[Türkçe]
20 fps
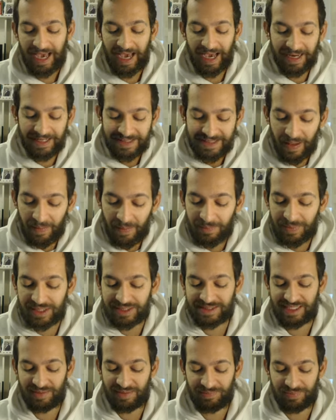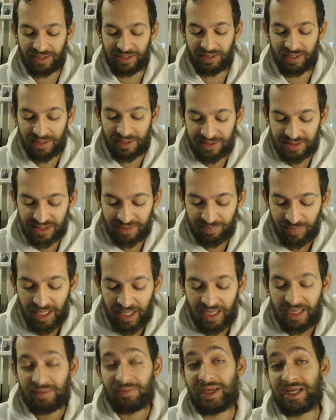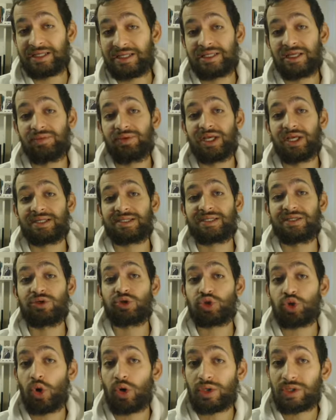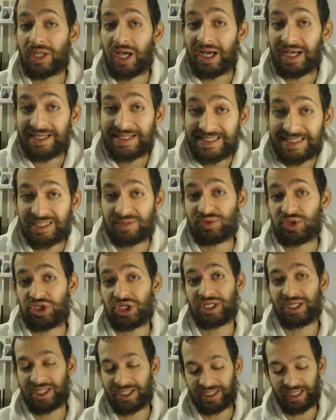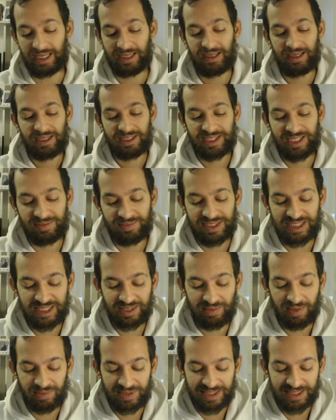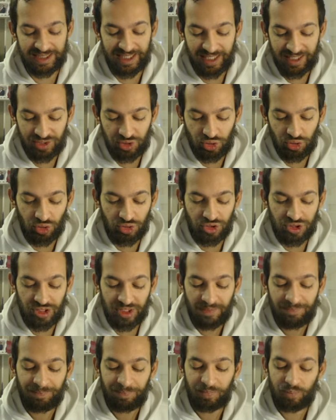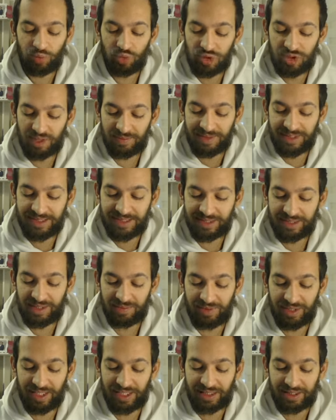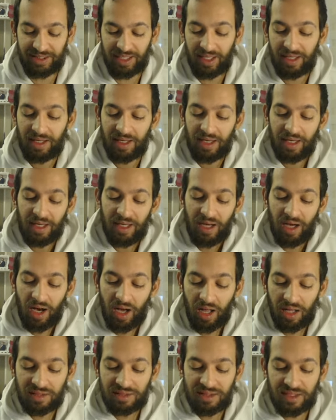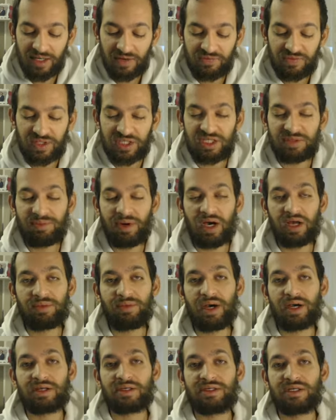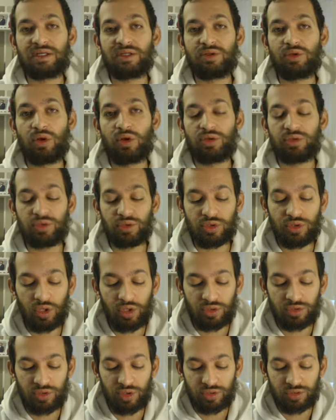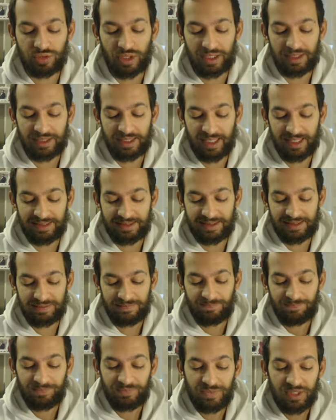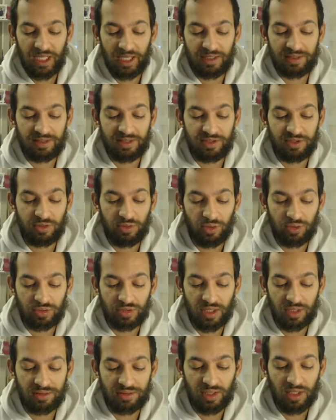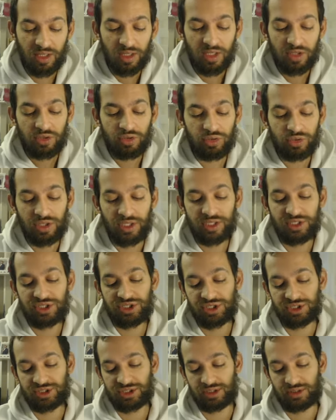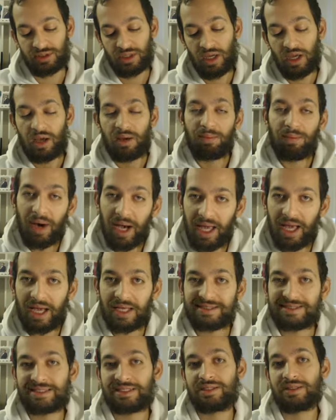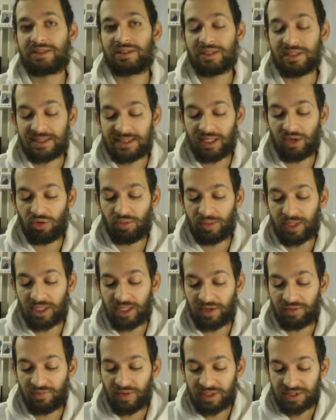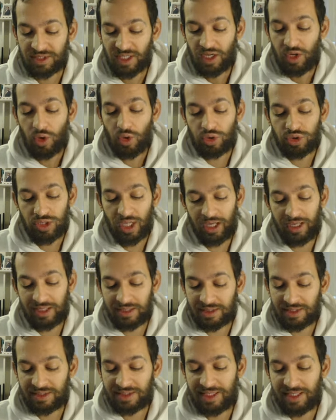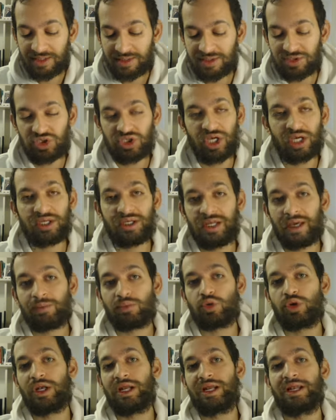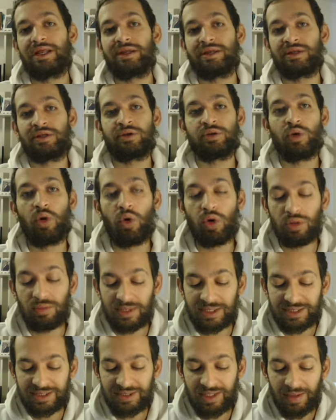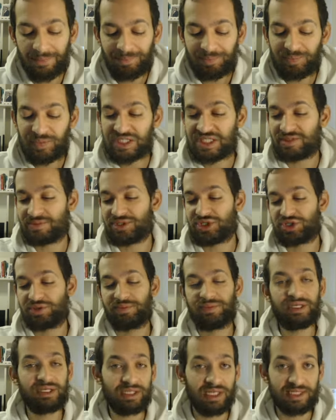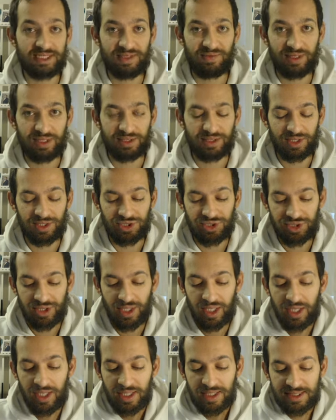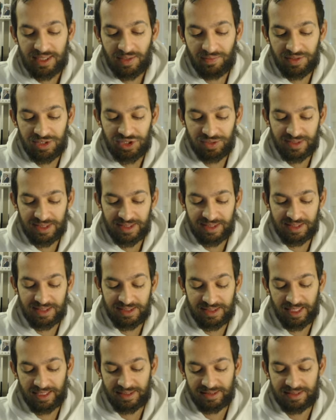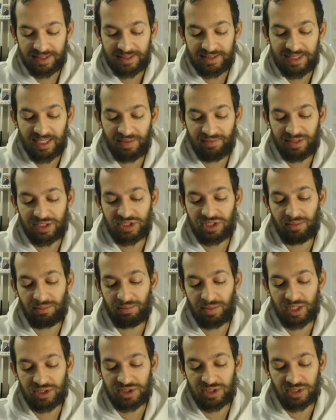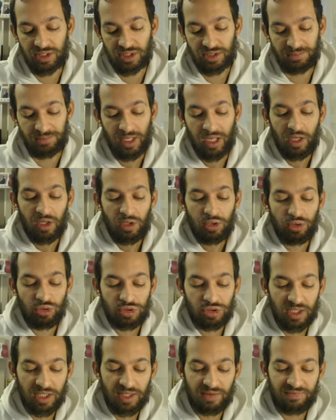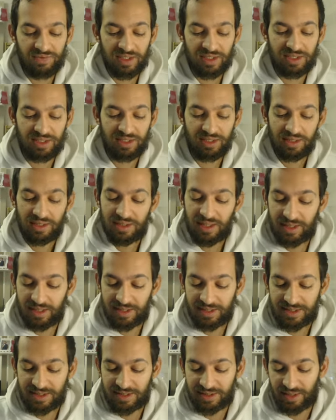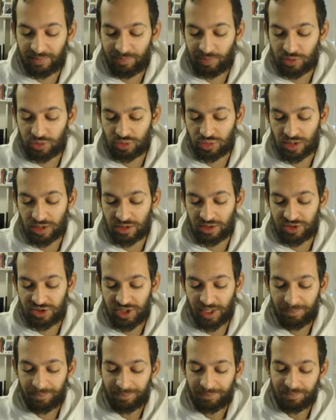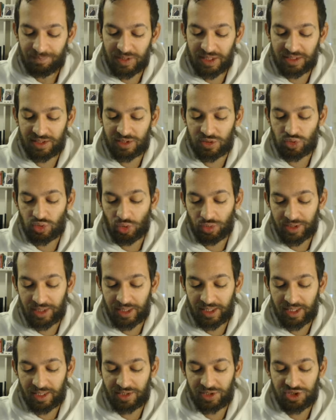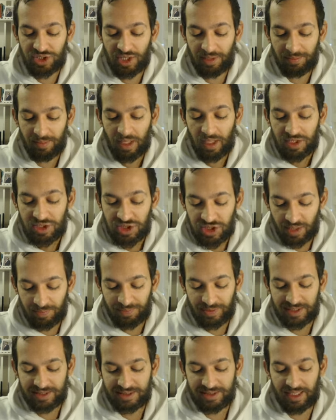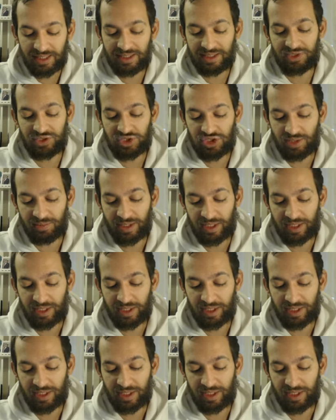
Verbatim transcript: erken bir Zeppelin atıp belediye binasını çok daha hızlı bir şekilde temizlememiz gerekiyor ki bu temizlikle birlikte alt taraftaki barbar kralın olduğu koridordan gelsin Teklinin oradan da yukarı çıksın. Bayağı sıkıntılı savunmalar var. Özellikle tekli cehennem kulelerinin olması da bizim için bir dezavantaj. Savaşımızı isterseniz yavaştan başlatalım. Üst taraftaki kara iksir deposunu alacağım. Bir de sondayı alacağım. Çaprazdan gireceğim